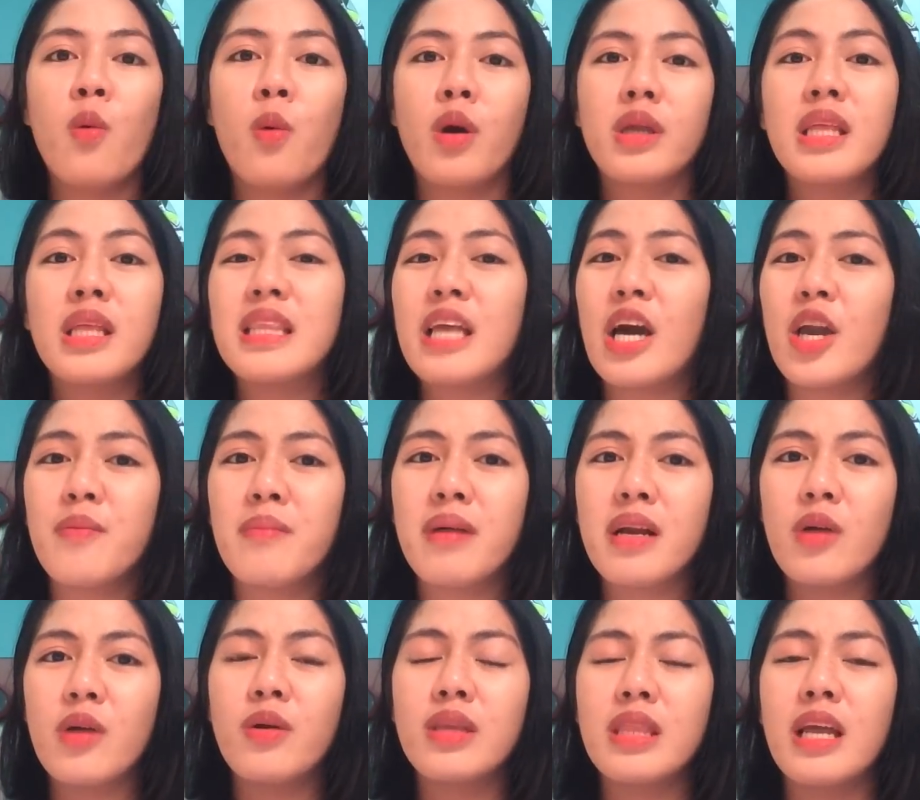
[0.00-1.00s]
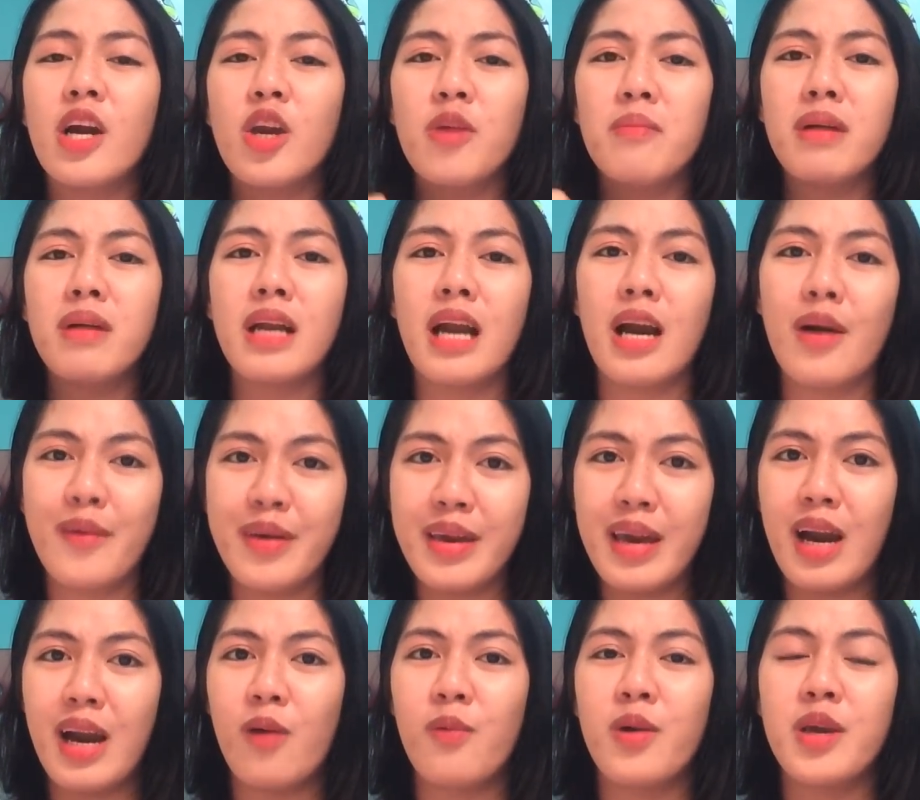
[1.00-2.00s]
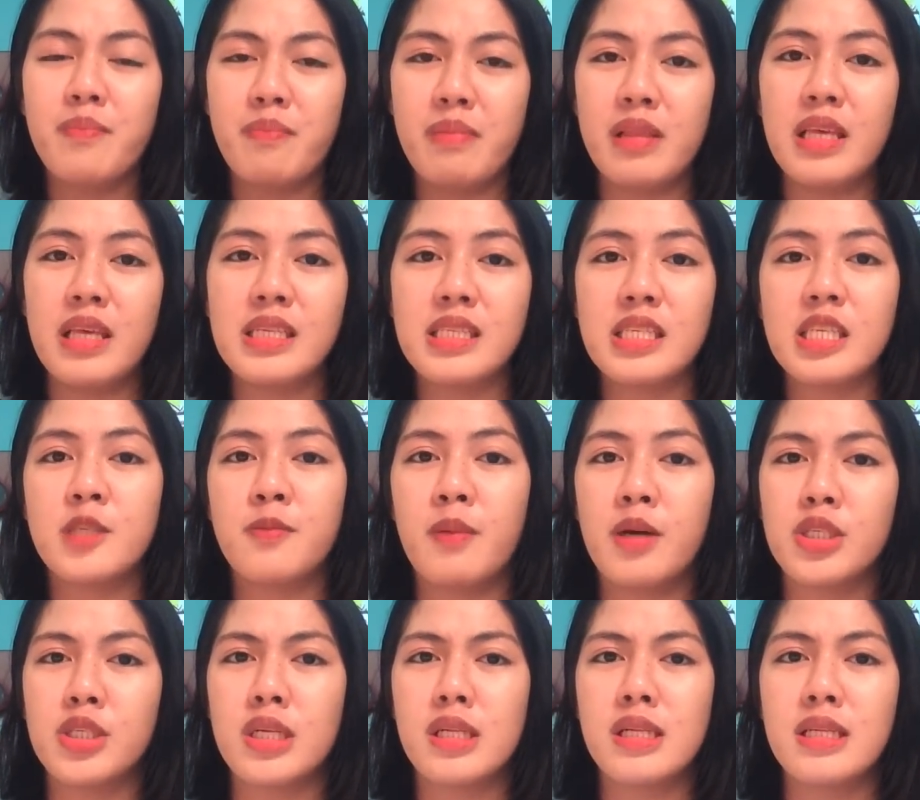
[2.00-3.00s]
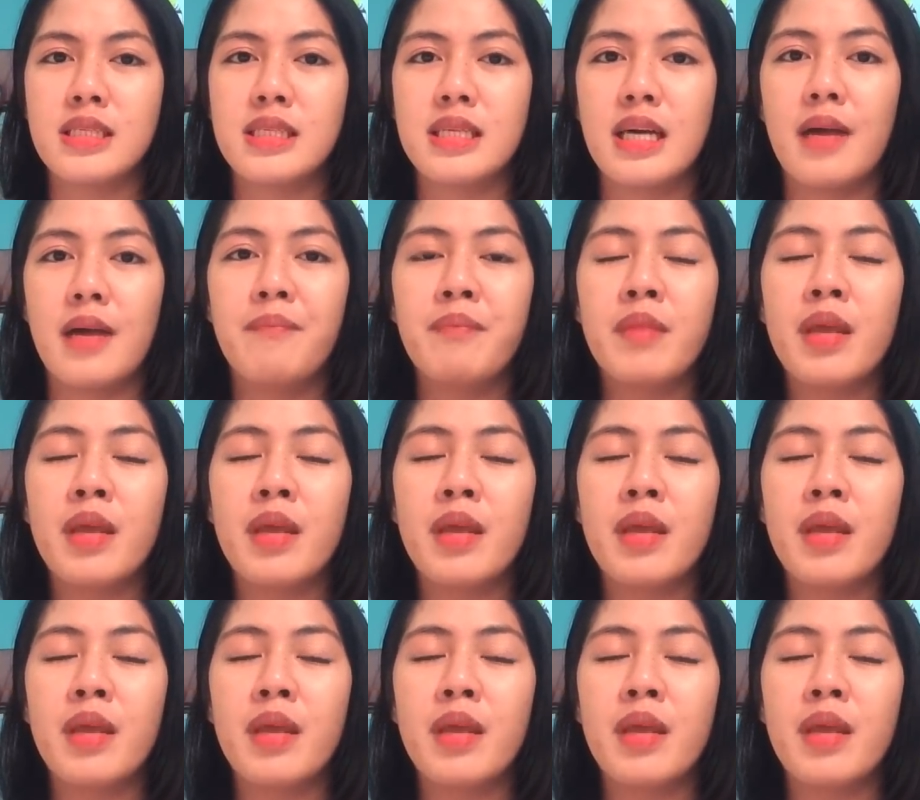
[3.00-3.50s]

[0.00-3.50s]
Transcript: Huwag na tayo mag huwag na kayong mag-away-away please, especially sa,